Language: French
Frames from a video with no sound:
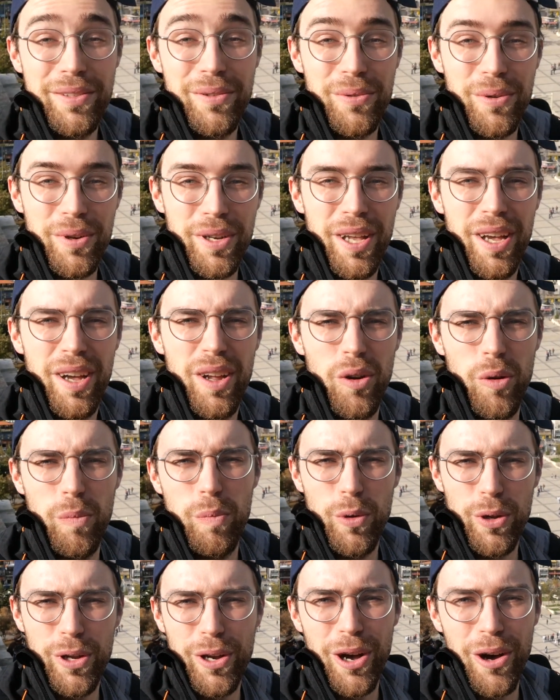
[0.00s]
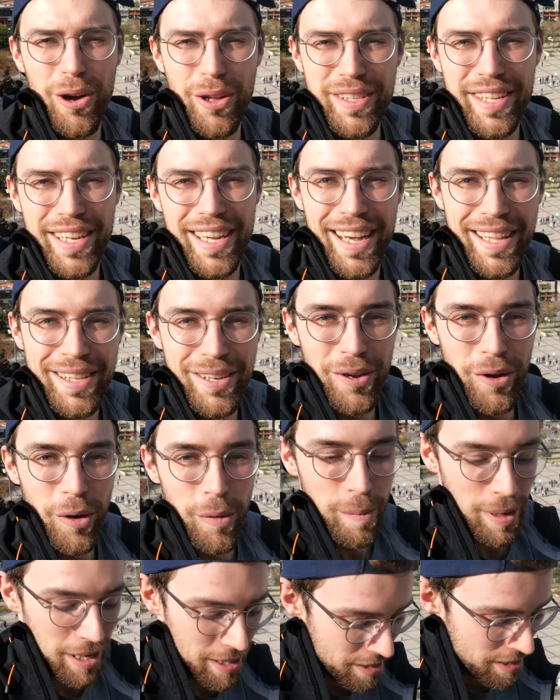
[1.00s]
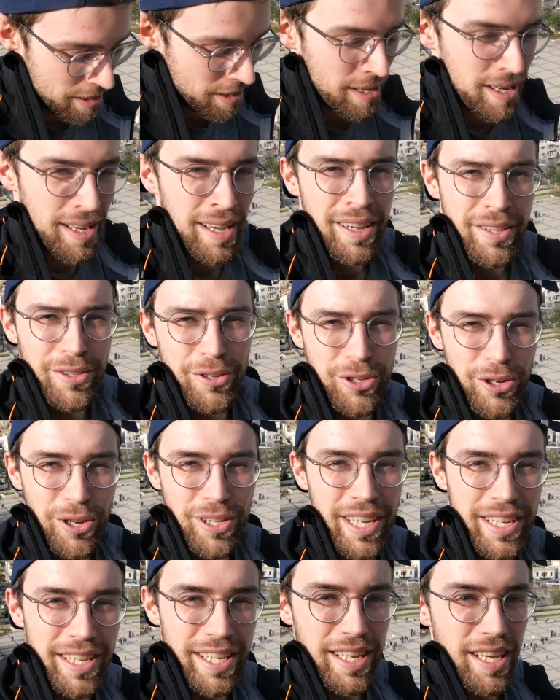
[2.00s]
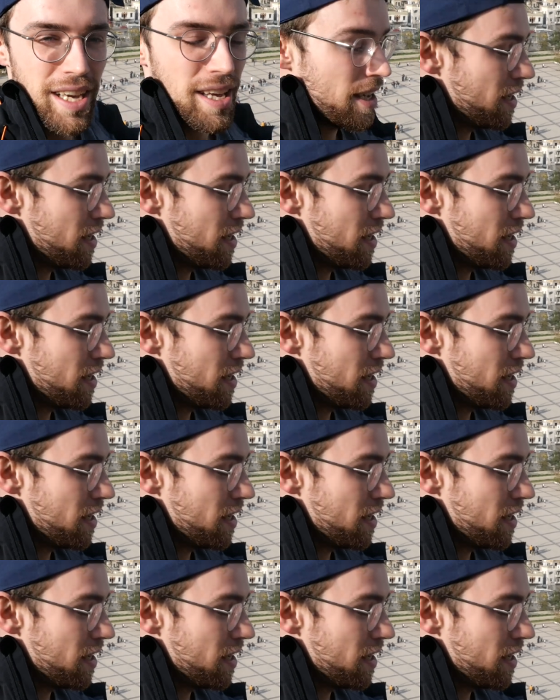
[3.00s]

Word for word: donc le plus grand théâtre romain de Jordanie. Et